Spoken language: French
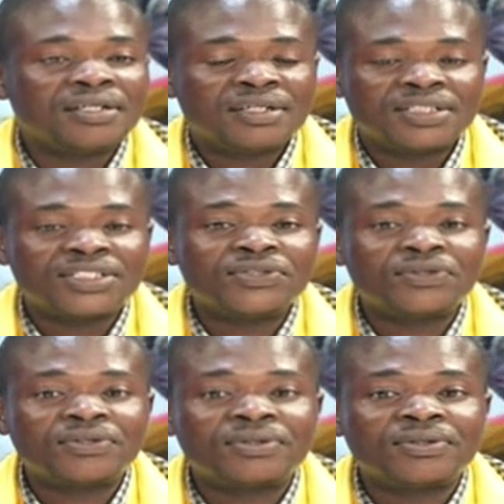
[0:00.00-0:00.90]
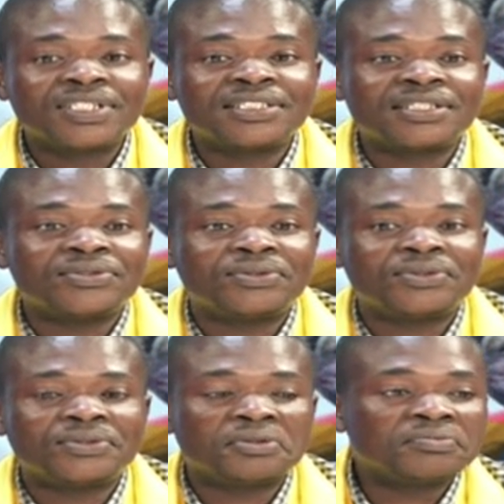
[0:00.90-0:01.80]
Sinon, on risque
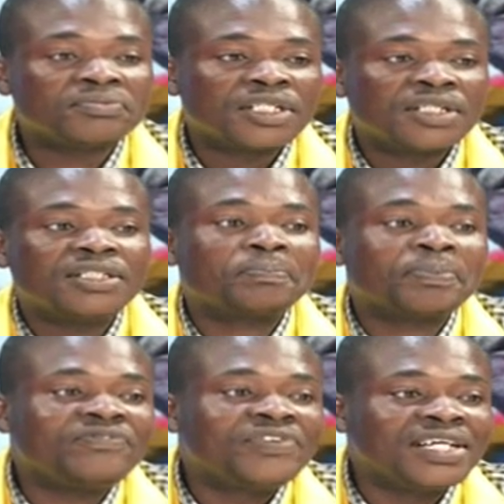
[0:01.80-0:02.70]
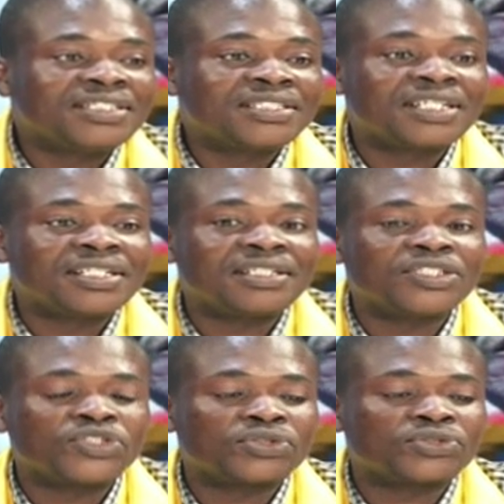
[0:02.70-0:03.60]
de, de privilégier
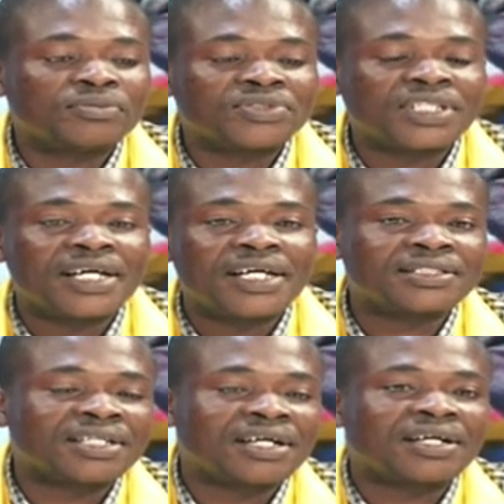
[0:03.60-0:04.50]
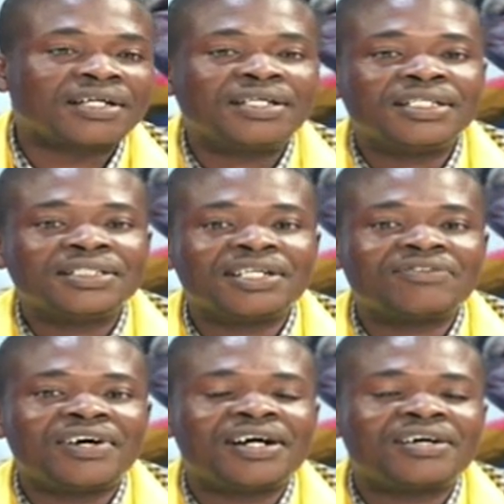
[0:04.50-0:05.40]
des choses comme ça et ça, ça
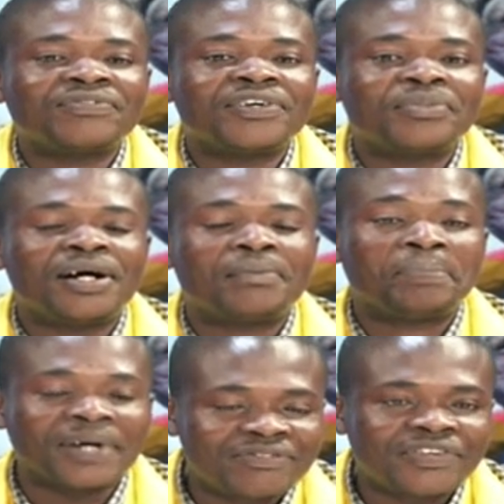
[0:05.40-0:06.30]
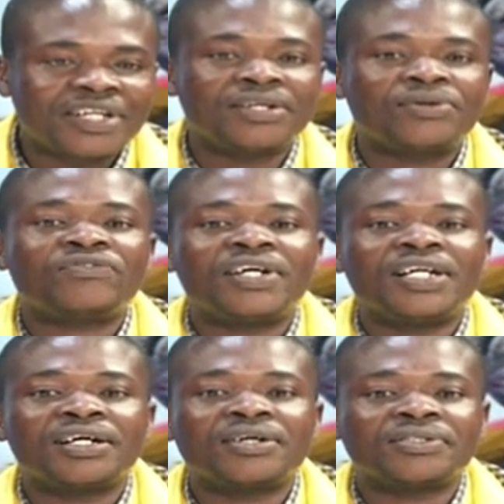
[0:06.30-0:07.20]
va vraiment braver le
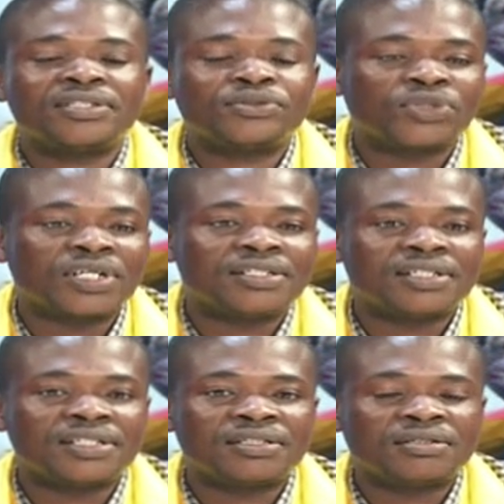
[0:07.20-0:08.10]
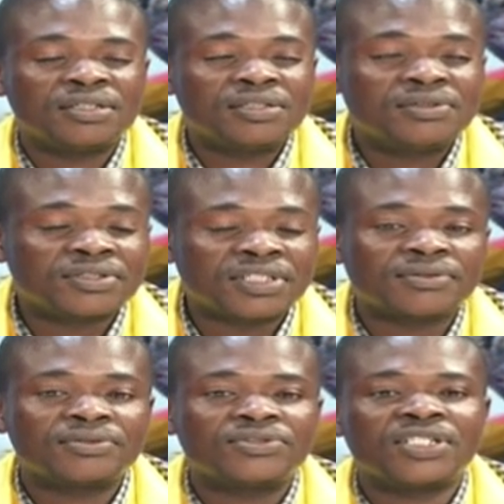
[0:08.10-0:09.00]
valeur culturelle de notre
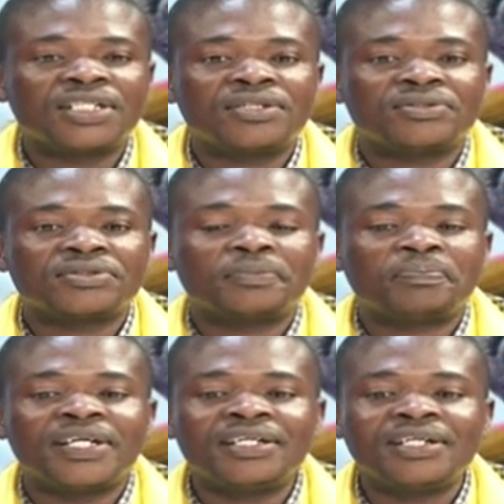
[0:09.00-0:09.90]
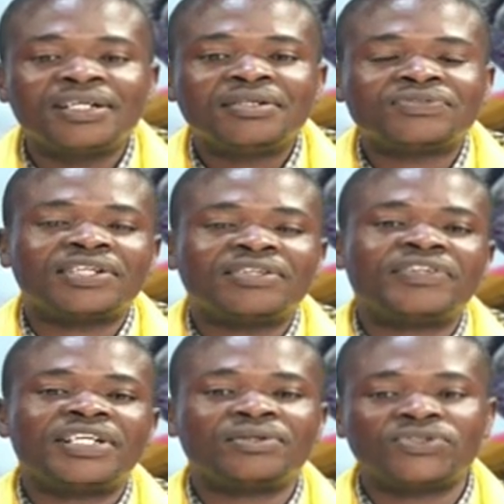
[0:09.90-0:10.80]
continent, de notre pays. Vous
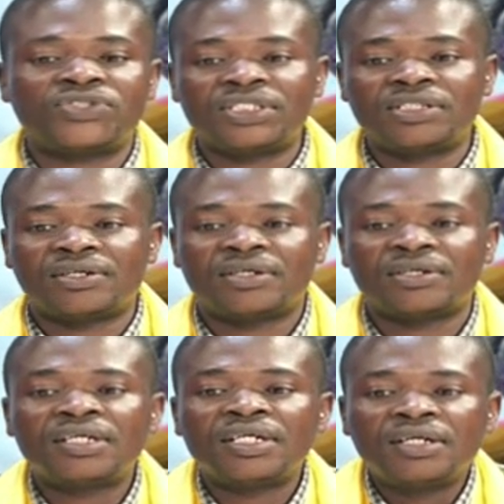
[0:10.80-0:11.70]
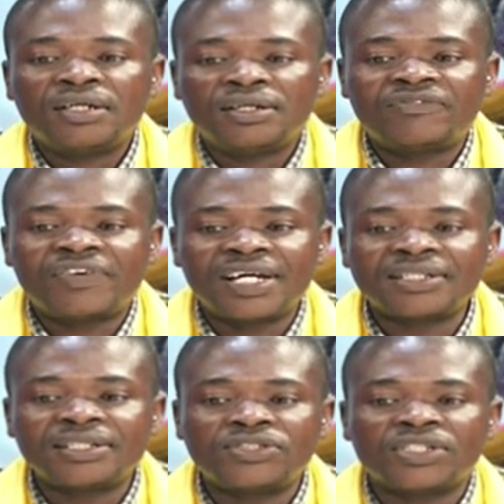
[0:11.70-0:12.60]
savez aussi, euh, les
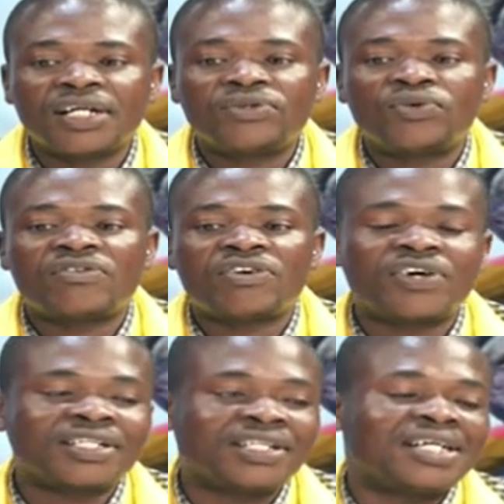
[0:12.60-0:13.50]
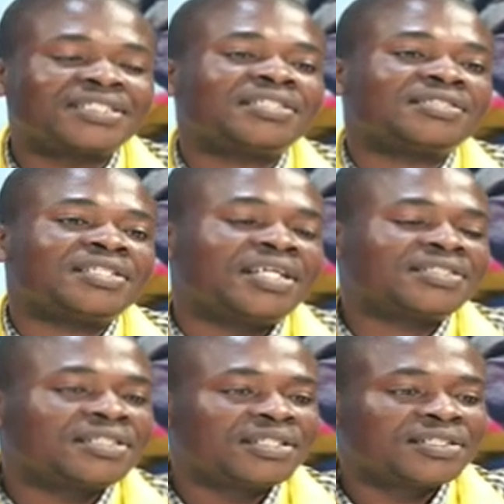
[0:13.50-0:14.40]
valeurs culturelles doivent avoir de
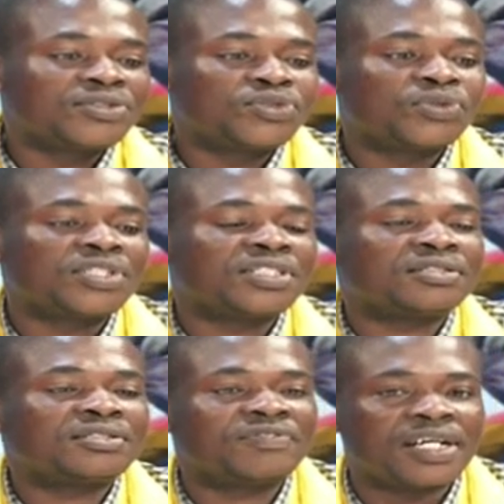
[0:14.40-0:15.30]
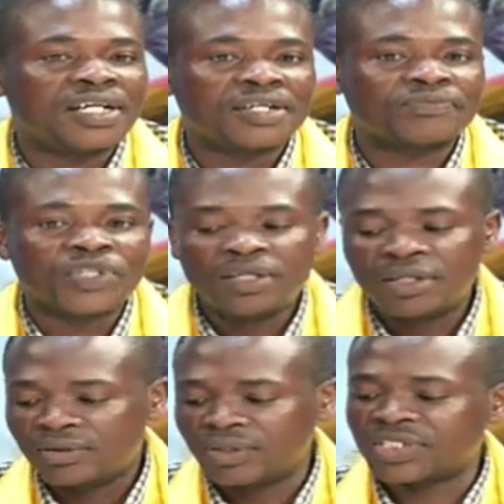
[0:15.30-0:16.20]
l'ascendance sur les anti-valeurs.
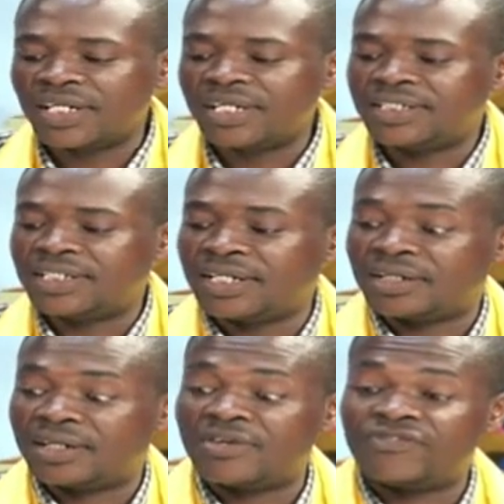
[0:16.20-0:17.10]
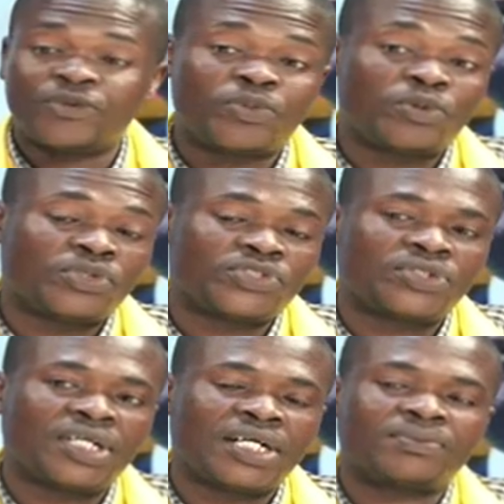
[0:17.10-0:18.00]
Lorsque les leaders en font
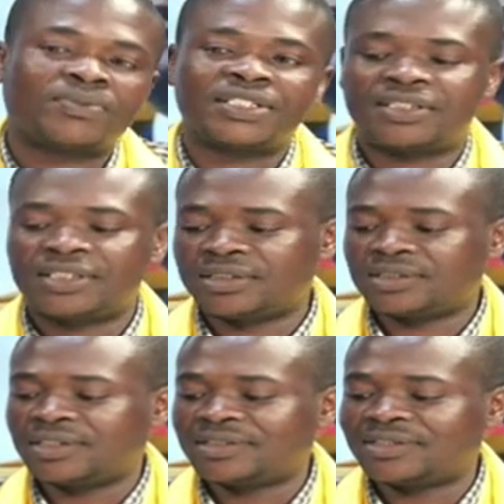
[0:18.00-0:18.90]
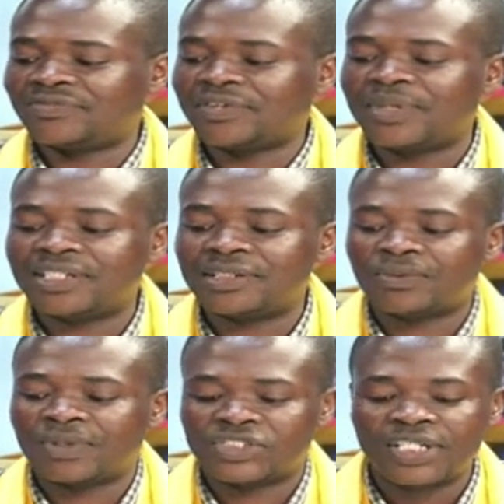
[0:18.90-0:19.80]
promotion, en tout cas, c'est vraiment
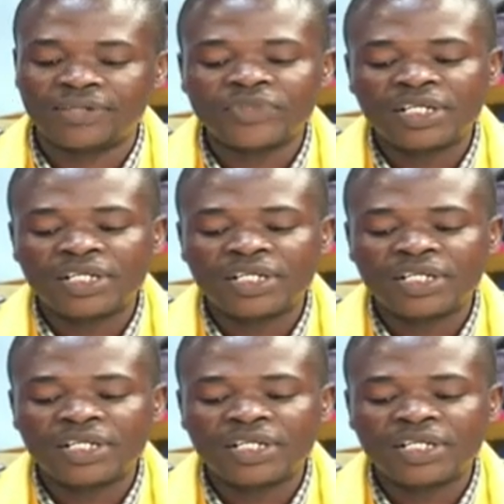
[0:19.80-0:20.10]
découragé.